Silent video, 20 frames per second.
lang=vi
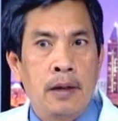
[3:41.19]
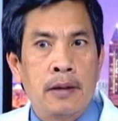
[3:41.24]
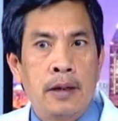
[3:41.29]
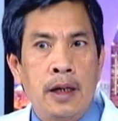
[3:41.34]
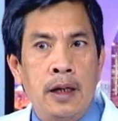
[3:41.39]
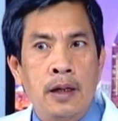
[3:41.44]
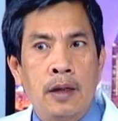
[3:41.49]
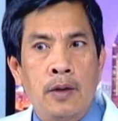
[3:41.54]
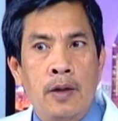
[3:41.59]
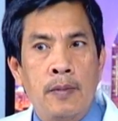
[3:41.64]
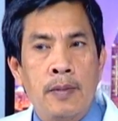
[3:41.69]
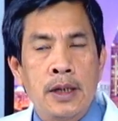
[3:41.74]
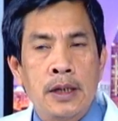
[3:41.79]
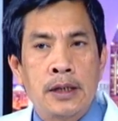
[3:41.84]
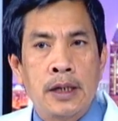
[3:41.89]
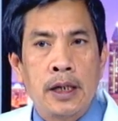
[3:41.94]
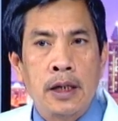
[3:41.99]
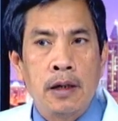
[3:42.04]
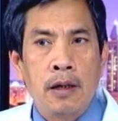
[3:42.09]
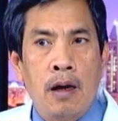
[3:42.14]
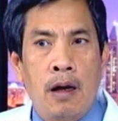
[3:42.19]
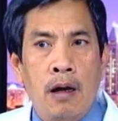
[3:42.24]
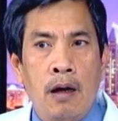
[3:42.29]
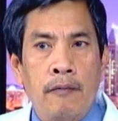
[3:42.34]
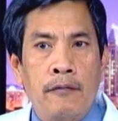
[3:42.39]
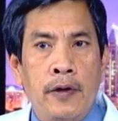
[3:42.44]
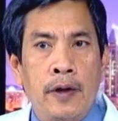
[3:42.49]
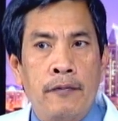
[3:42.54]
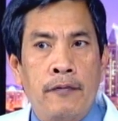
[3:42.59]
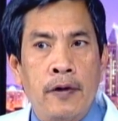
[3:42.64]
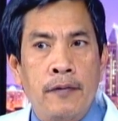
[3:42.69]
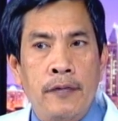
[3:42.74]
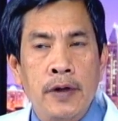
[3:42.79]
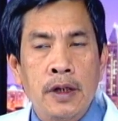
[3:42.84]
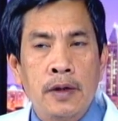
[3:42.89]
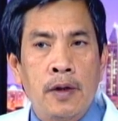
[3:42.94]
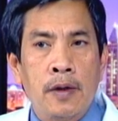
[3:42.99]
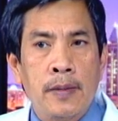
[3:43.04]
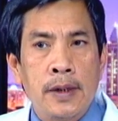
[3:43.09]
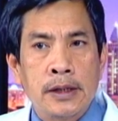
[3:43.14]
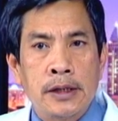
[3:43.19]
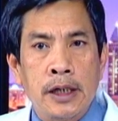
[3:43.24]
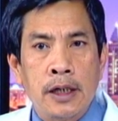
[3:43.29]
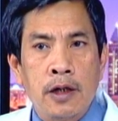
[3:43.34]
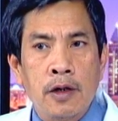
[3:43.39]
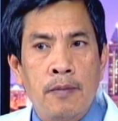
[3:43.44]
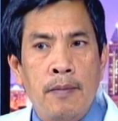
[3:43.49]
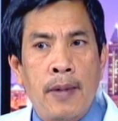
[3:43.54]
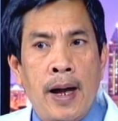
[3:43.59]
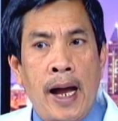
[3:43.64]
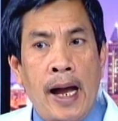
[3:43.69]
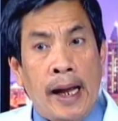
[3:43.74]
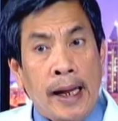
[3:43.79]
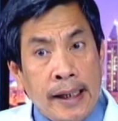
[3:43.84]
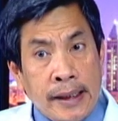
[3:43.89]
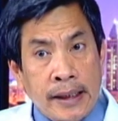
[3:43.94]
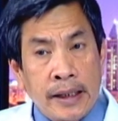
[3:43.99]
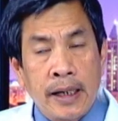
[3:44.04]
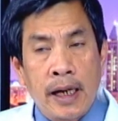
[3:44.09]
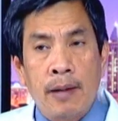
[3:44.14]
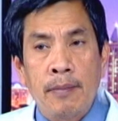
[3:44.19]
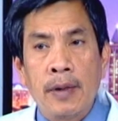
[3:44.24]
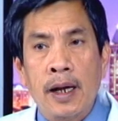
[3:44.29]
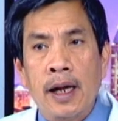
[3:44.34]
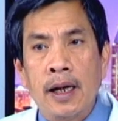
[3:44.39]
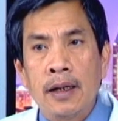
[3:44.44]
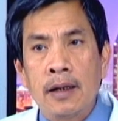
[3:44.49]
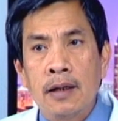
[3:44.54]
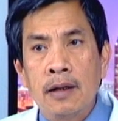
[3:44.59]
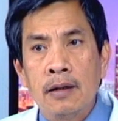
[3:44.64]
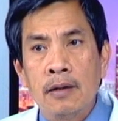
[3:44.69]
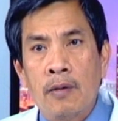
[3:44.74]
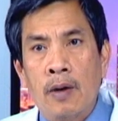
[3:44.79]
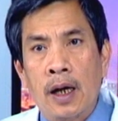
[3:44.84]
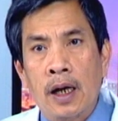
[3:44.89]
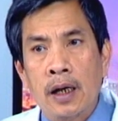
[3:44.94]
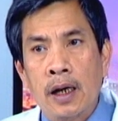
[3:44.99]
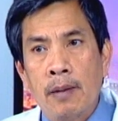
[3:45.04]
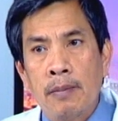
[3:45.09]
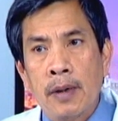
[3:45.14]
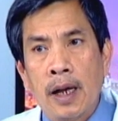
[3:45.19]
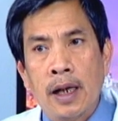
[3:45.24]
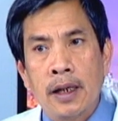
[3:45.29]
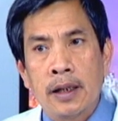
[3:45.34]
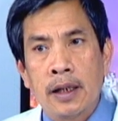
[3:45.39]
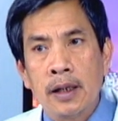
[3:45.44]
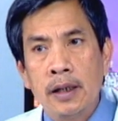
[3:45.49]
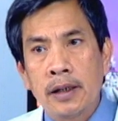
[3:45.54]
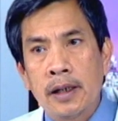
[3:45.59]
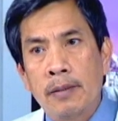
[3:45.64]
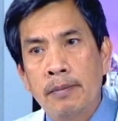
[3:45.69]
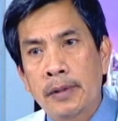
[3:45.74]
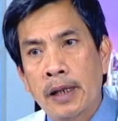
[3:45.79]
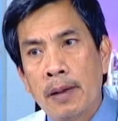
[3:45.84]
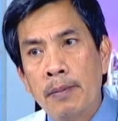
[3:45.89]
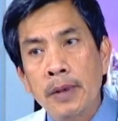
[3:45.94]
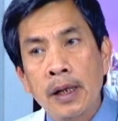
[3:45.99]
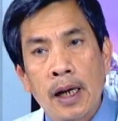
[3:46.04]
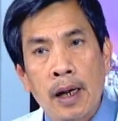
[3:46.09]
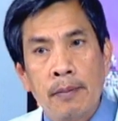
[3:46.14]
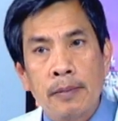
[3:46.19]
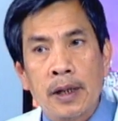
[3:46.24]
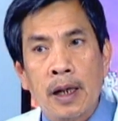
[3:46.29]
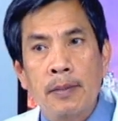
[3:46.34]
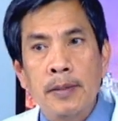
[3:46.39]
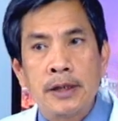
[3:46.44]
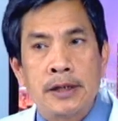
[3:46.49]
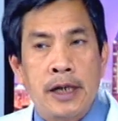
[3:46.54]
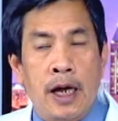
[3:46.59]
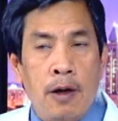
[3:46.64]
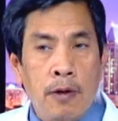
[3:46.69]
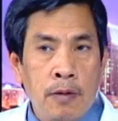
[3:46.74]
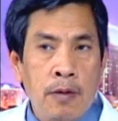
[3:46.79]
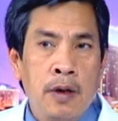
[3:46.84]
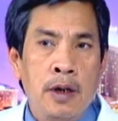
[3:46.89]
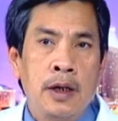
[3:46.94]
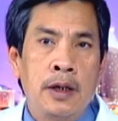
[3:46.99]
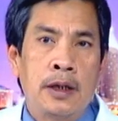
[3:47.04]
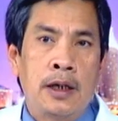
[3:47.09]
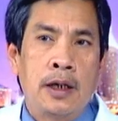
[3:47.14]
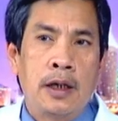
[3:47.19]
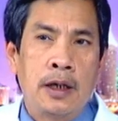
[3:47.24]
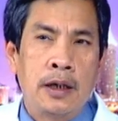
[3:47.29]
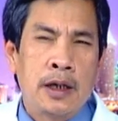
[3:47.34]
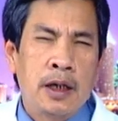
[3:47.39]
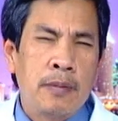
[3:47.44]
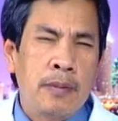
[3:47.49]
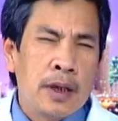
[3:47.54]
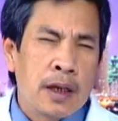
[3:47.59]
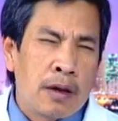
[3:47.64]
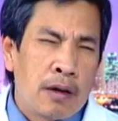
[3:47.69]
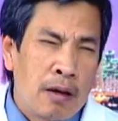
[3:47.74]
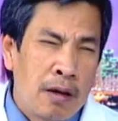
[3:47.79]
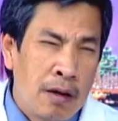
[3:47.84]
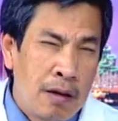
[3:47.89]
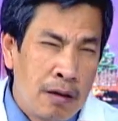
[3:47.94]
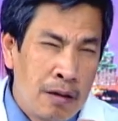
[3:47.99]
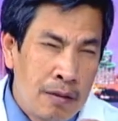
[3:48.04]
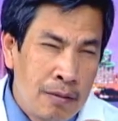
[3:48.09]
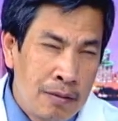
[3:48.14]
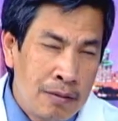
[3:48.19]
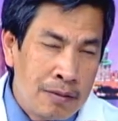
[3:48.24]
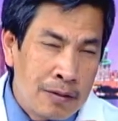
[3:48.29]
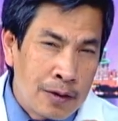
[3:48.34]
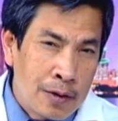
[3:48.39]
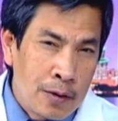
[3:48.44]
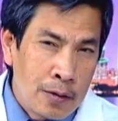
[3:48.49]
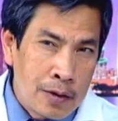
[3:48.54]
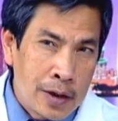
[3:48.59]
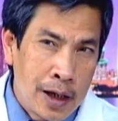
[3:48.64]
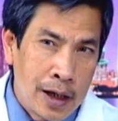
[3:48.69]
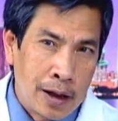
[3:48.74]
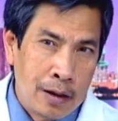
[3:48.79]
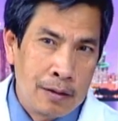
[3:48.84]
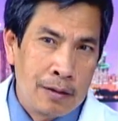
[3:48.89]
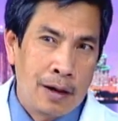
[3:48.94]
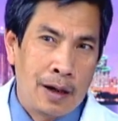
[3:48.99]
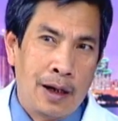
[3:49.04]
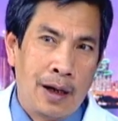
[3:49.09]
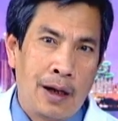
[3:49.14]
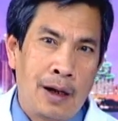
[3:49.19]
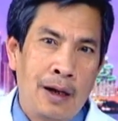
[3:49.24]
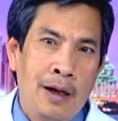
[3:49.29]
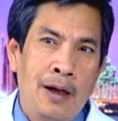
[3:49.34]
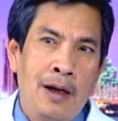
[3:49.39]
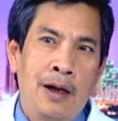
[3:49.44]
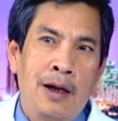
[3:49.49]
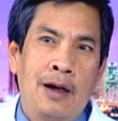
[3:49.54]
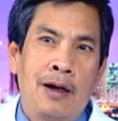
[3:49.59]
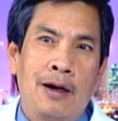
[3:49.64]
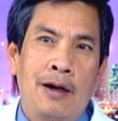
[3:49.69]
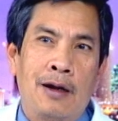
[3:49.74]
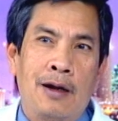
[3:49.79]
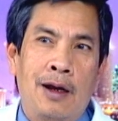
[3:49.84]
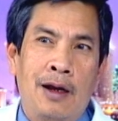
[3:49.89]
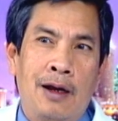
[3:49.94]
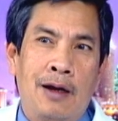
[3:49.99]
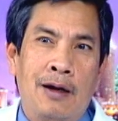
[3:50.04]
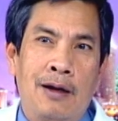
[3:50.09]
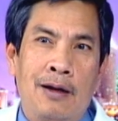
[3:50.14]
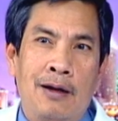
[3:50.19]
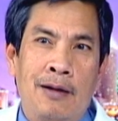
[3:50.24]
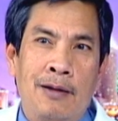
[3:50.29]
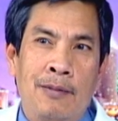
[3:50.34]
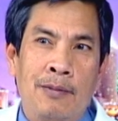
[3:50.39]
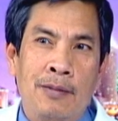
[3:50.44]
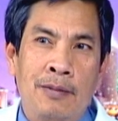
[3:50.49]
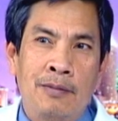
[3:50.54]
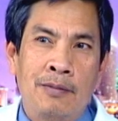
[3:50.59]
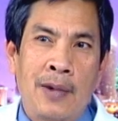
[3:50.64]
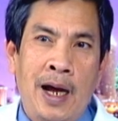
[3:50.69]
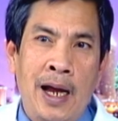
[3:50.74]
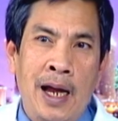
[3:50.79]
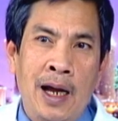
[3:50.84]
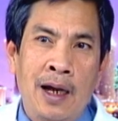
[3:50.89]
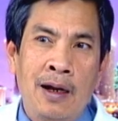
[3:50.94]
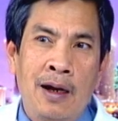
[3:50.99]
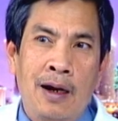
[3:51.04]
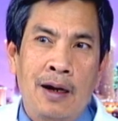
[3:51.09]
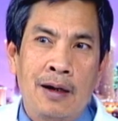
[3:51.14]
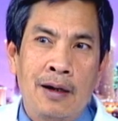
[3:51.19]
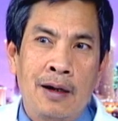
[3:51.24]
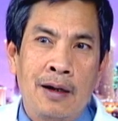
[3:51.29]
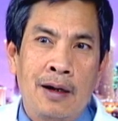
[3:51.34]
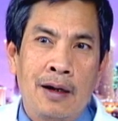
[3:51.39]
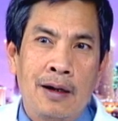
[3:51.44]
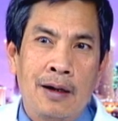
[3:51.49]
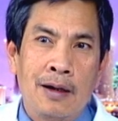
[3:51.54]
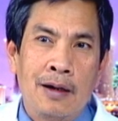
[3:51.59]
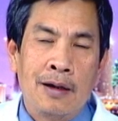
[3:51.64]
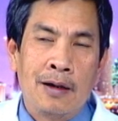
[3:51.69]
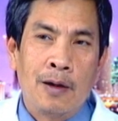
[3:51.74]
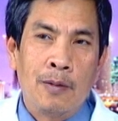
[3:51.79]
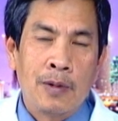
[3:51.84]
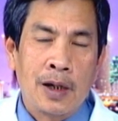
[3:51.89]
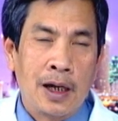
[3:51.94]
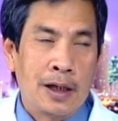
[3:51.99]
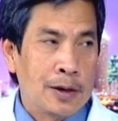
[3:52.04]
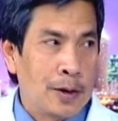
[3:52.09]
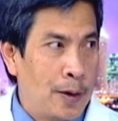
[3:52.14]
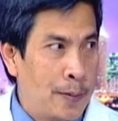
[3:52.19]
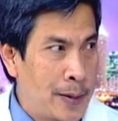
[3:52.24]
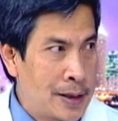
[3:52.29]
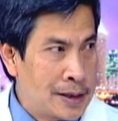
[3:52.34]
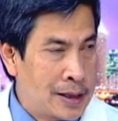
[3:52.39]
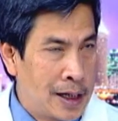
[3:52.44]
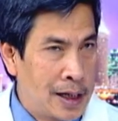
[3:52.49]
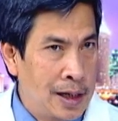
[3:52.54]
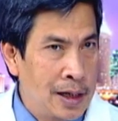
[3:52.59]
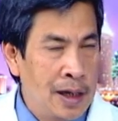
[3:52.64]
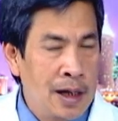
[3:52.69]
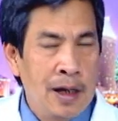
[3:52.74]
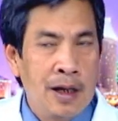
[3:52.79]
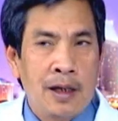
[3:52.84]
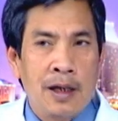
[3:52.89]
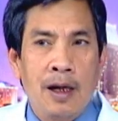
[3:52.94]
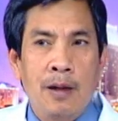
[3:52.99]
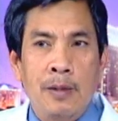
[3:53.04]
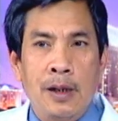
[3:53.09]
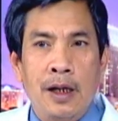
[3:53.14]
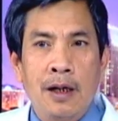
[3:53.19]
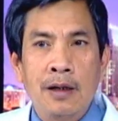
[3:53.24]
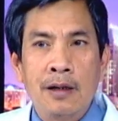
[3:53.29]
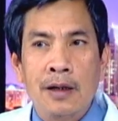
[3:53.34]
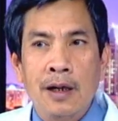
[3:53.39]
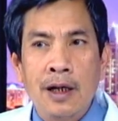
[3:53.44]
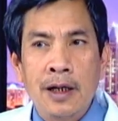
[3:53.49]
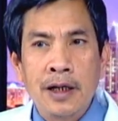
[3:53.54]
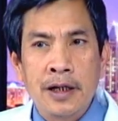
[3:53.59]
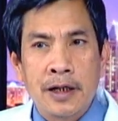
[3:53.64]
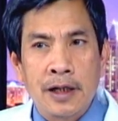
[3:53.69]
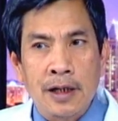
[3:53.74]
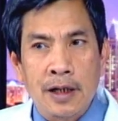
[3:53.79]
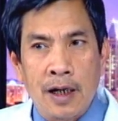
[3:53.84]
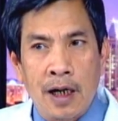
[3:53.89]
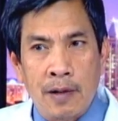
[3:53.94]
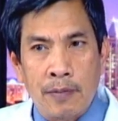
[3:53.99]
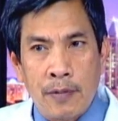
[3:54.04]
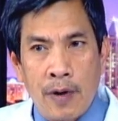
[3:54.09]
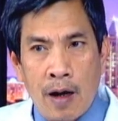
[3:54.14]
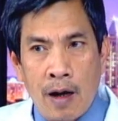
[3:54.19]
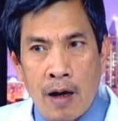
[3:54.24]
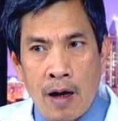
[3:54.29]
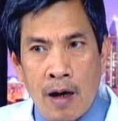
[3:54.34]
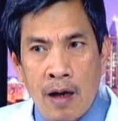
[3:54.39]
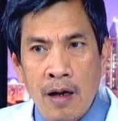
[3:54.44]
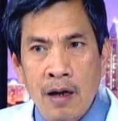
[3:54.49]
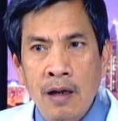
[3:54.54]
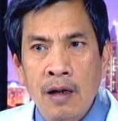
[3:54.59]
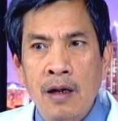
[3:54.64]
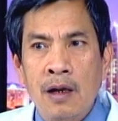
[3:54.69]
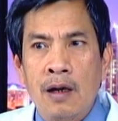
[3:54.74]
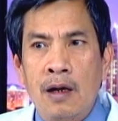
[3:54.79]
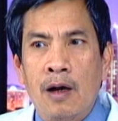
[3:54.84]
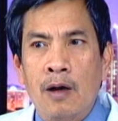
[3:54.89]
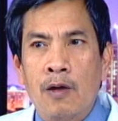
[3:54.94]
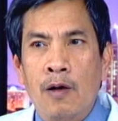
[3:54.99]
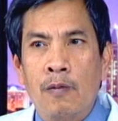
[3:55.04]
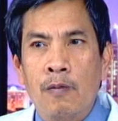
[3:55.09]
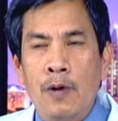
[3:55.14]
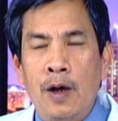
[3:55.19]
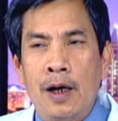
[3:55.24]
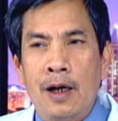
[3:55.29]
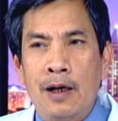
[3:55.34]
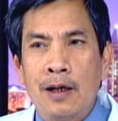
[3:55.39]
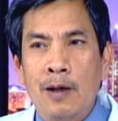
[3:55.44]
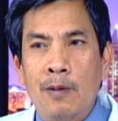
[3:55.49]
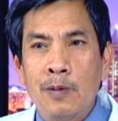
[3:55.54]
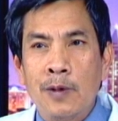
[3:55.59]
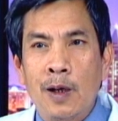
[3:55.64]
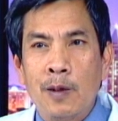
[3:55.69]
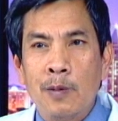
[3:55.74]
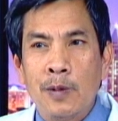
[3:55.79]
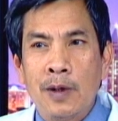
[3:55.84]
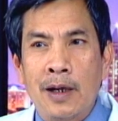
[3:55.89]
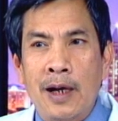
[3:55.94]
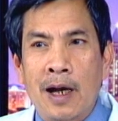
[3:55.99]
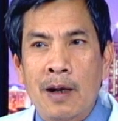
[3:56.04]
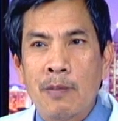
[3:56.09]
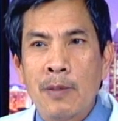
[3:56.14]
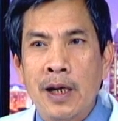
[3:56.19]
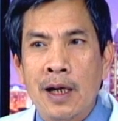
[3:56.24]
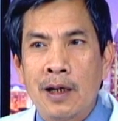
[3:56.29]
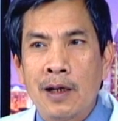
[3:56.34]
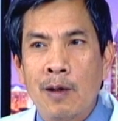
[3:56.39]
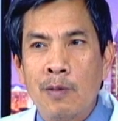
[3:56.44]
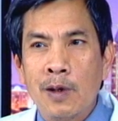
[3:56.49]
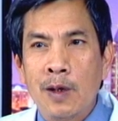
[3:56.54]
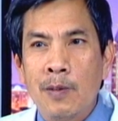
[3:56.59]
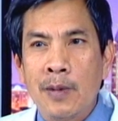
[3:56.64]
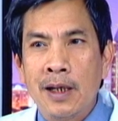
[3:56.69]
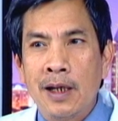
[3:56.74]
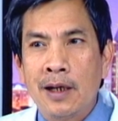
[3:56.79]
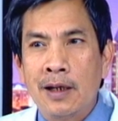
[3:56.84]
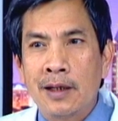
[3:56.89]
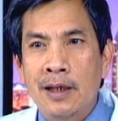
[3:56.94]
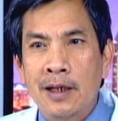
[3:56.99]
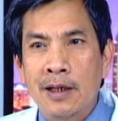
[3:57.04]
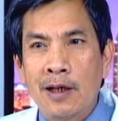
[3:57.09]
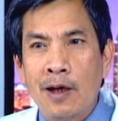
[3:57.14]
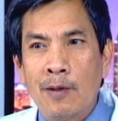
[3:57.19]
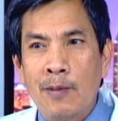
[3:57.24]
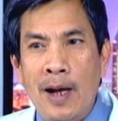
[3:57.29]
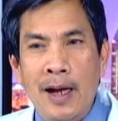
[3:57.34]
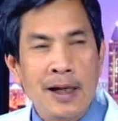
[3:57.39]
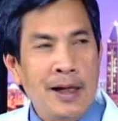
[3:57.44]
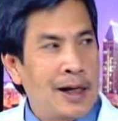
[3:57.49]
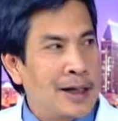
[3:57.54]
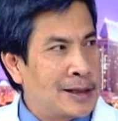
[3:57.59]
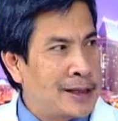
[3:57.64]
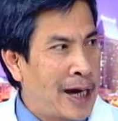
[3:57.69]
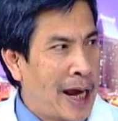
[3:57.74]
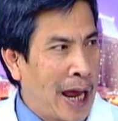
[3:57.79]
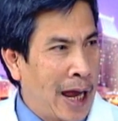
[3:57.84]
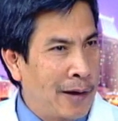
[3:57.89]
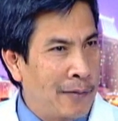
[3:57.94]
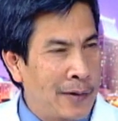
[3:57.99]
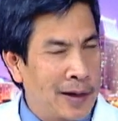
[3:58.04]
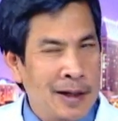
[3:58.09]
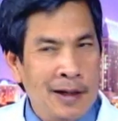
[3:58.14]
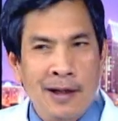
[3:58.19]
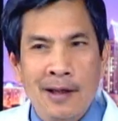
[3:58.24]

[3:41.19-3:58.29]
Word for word: Cái toa bác sĩ đó phải viết toa bác sĩ cho mãi tới khoảng năm 1985-86 thì người ta mới cho chút đỉnh gọi là bán ở không cần toa bác sĩ. Nhưng những cái trường hợp đó nó cũng gọi là giống như đặc biệt, giống như bây giờ người ta cho bán cần sa vậy,